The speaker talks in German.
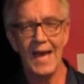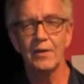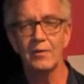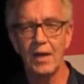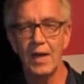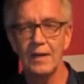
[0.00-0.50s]

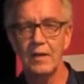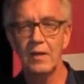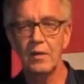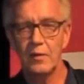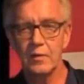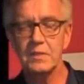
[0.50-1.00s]
Erdogan
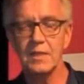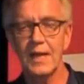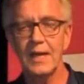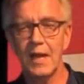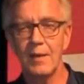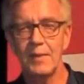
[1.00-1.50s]
und
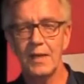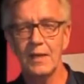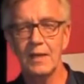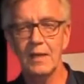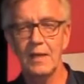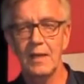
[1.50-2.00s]
seine Armee?
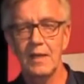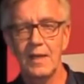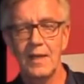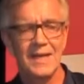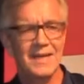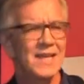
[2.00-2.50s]

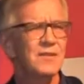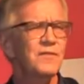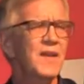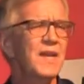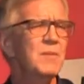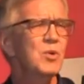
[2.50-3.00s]

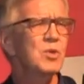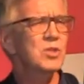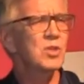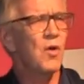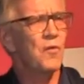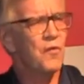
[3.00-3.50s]
Deswegen
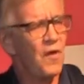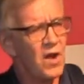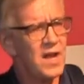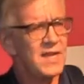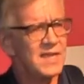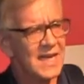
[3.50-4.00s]
muss doch
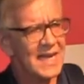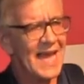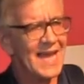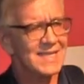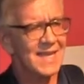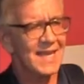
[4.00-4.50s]
völlig
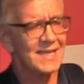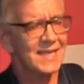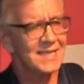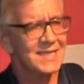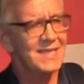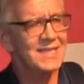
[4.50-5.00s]
klar sein,
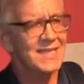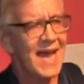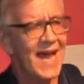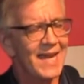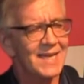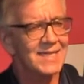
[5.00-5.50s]
dass
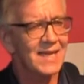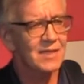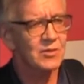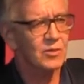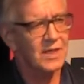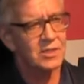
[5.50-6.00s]
dieser
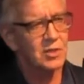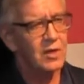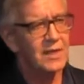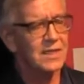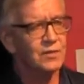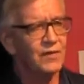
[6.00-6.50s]
Einsatz, und der
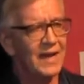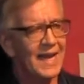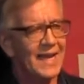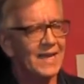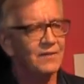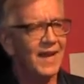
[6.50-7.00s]
soll jetzt
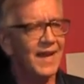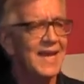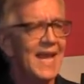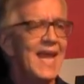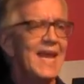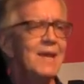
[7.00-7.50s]
verlängert werden,
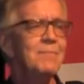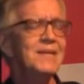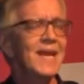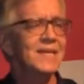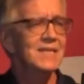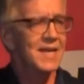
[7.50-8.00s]
eben
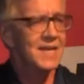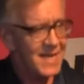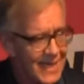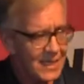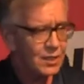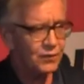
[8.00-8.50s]
jetzt
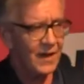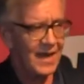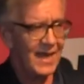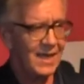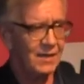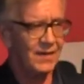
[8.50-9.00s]
nicht
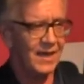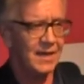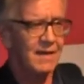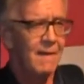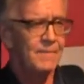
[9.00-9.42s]
verlängert werden.